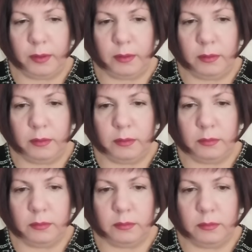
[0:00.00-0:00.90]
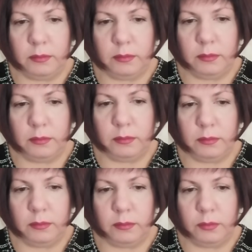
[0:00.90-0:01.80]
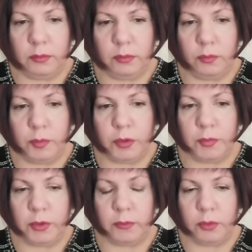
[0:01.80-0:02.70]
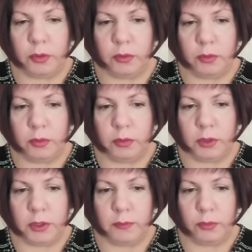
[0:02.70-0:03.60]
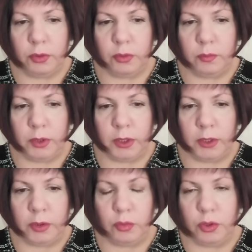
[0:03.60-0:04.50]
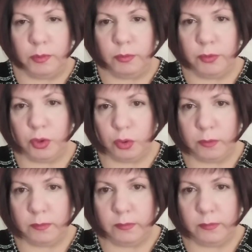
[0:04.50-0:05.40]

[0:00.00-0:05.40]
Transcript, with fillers: Э, ну, в общем-то, вот э, на сегодня у меня на эту тему все.